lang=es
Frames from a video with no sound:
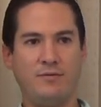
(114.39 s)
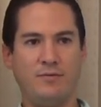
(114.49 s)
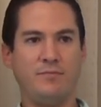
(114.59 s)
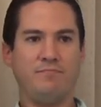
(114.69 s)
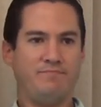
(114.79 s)

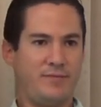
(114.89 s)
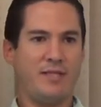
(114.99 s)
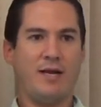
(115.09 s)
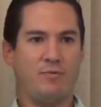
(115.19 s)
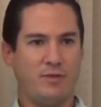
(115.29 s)
o
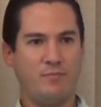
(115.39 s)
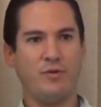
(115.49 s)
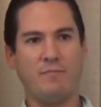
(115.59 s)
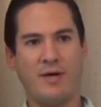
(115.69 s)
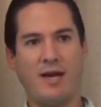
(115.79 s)
tener algún tipo
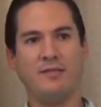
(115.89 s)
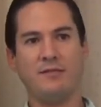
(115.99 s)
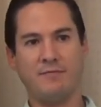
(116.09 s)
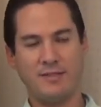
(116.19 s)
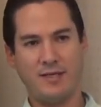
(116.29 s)
de
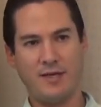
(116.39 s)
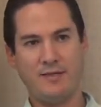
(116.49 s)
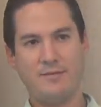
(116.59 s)
parálisis facial.